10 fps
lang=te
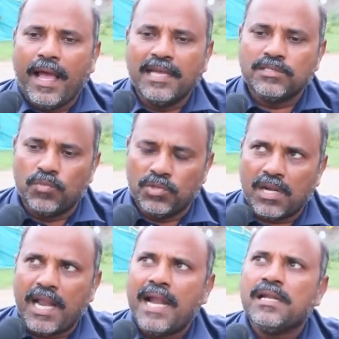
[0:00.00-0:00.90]
అసలు
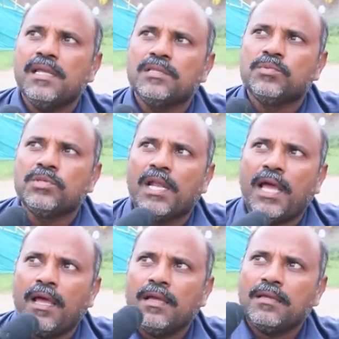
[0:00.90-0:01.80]
ముందలు రావట్లేదు
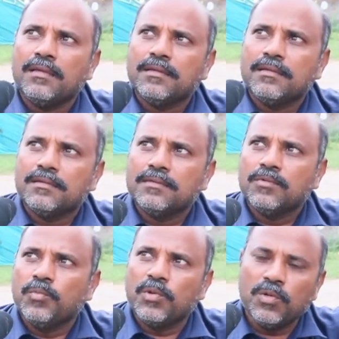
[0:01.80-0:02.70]
ముందలా
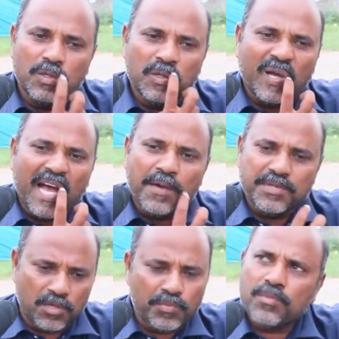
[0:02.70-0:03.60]
ఇప్పుడు
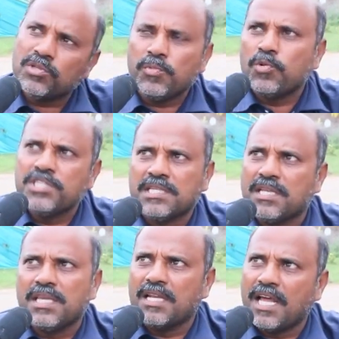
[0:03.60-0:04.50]
ఆఫీసర్ మీ ముందర ఫోన్
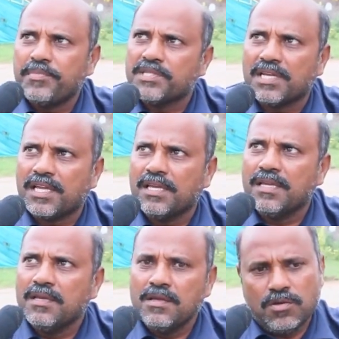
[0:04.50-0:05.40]
చేస్తాను ఏదైనా ఆఫీసర్కి
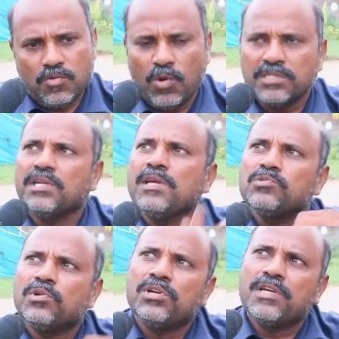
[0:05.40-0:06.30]
వస్తాడేమో
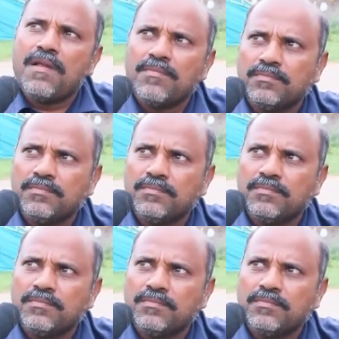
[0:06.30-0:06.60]
చూడండి